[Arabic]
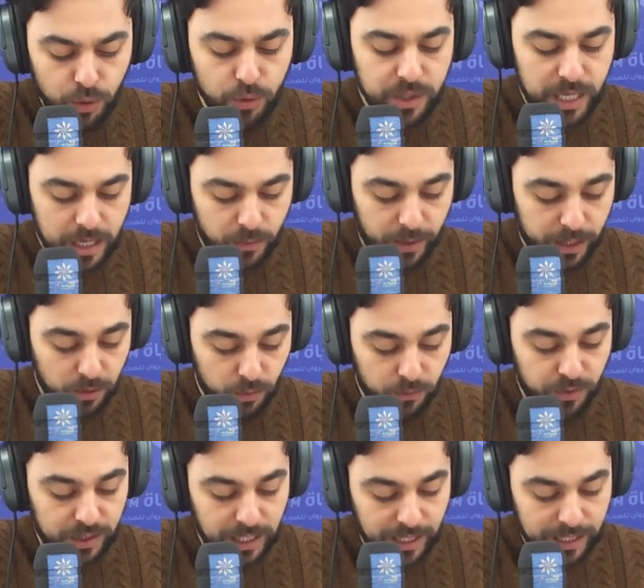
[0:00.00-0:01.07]
سنوات
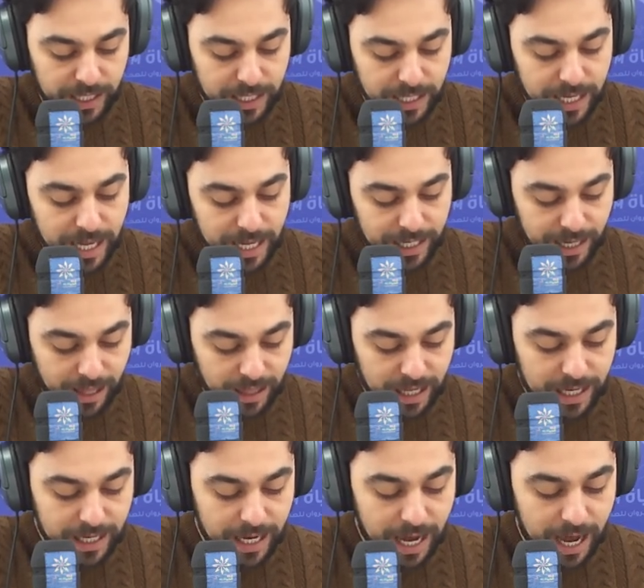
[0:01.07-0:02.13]
وفي التقرير
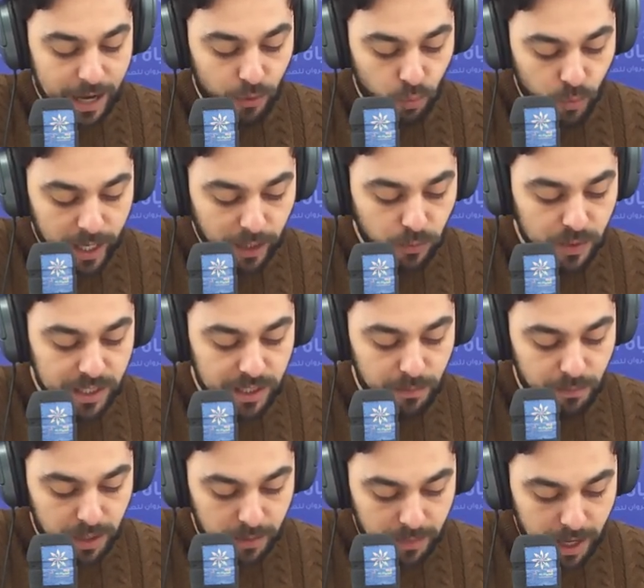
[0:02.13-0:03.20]
كذلك أن 61
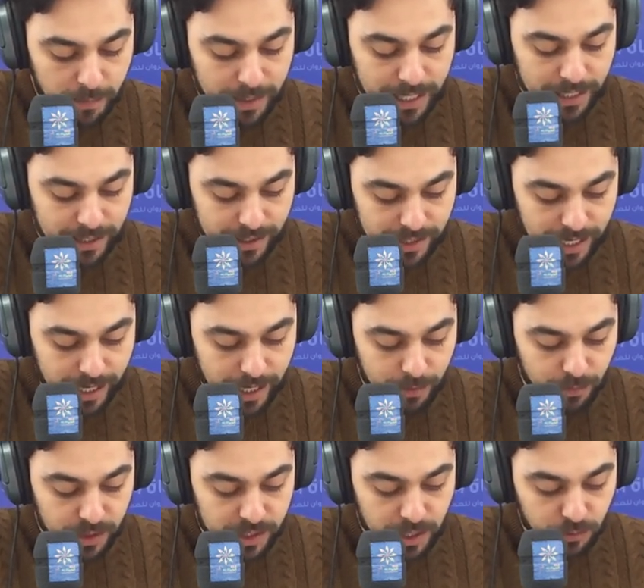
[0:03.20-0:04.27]
من النساء
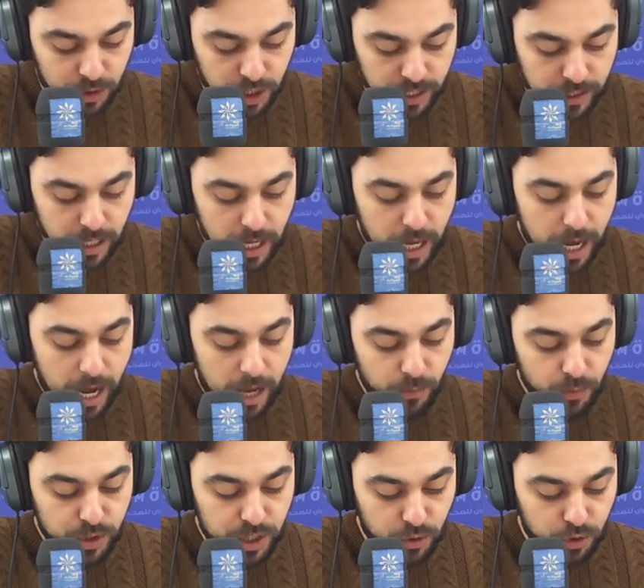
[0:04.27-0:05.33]
المتزوجات
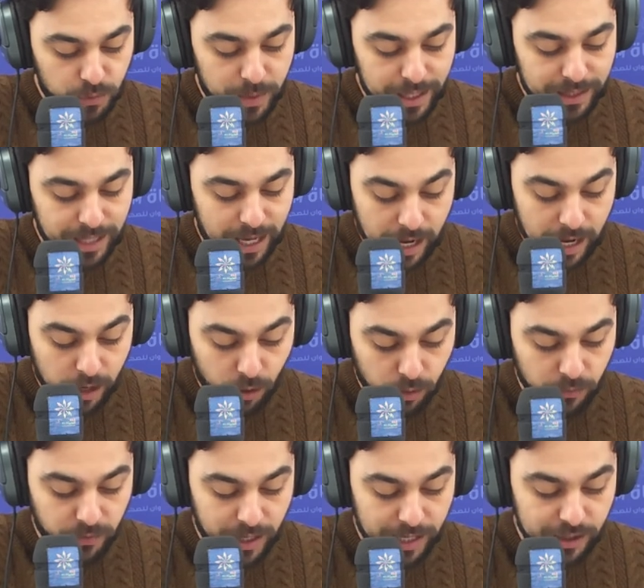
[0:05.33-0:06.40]
المستوجبات تعرض
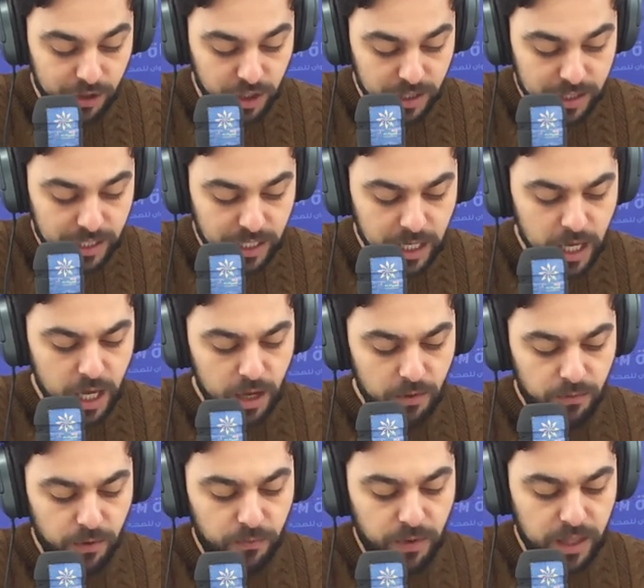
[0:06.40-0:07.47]
للعنف الجنسي
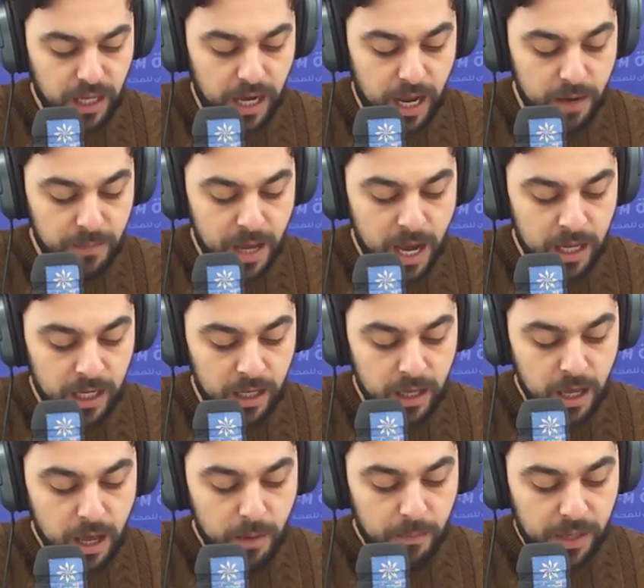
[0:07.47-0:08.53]
في الفضاء المهني
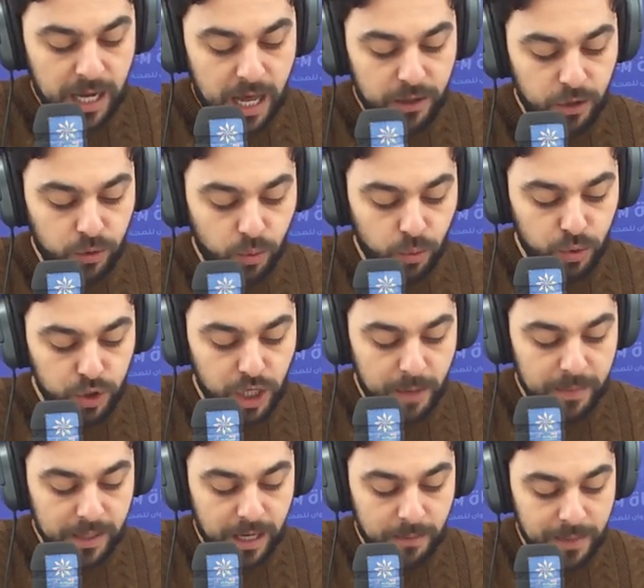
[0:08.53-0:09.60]
من لحظة خروجها
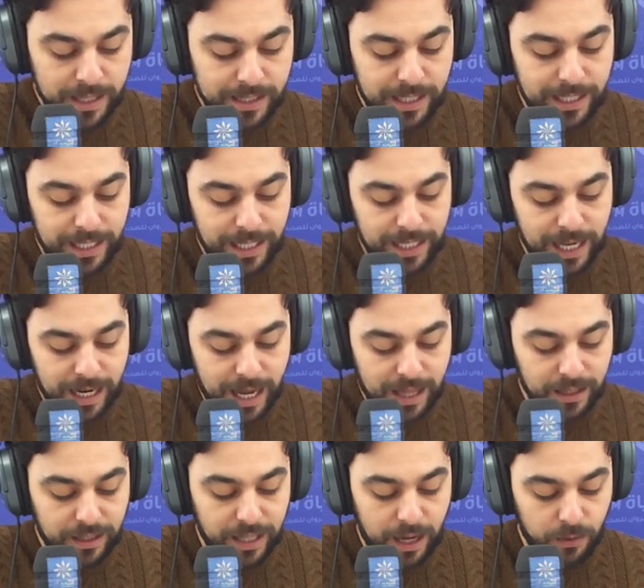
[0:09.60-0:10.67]
من المنزل إلى
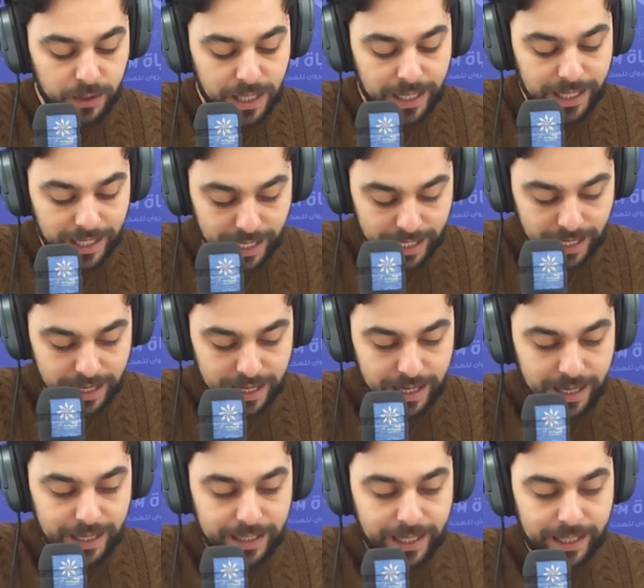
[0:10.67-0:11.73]
لحظة العودة إليه
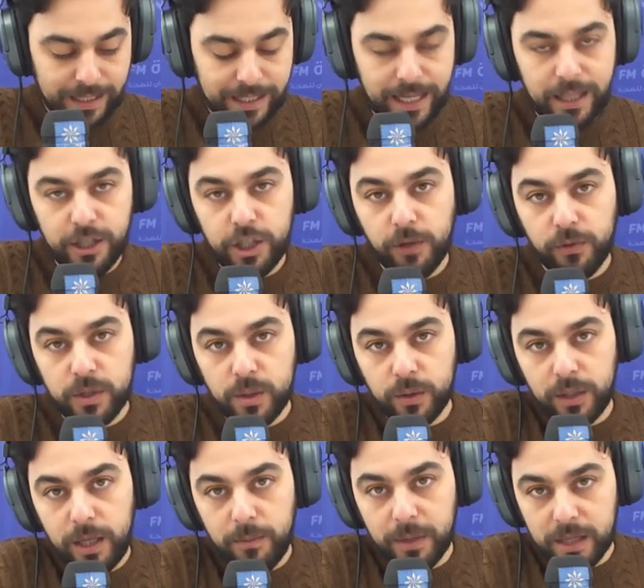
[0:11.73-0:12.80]
كانت هذه شيفر
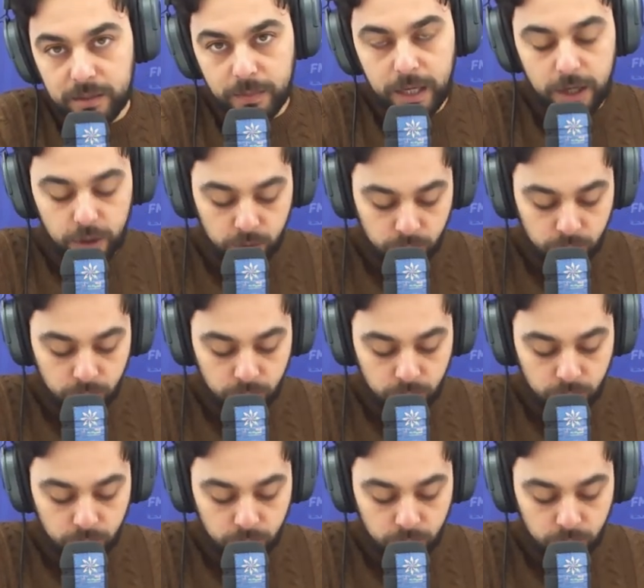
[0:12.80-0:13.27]
سونتي بالنسبة لليوم